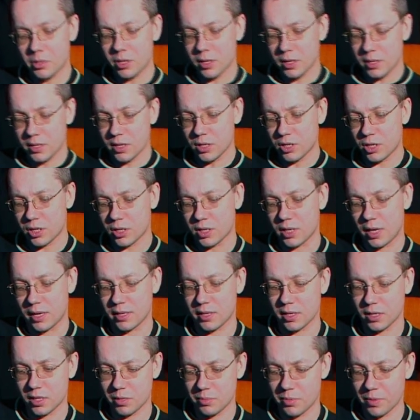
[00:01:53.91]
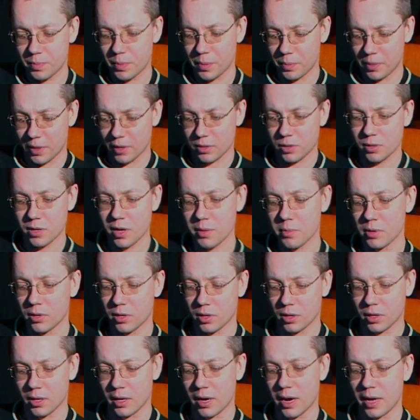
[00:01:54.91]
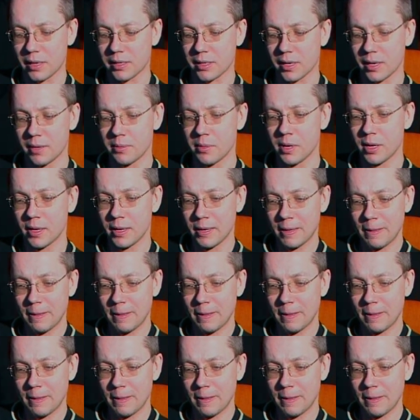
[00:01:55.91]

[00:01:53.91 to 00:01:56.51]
że jest jeszcze szansa, że my popracujemy trochę razem?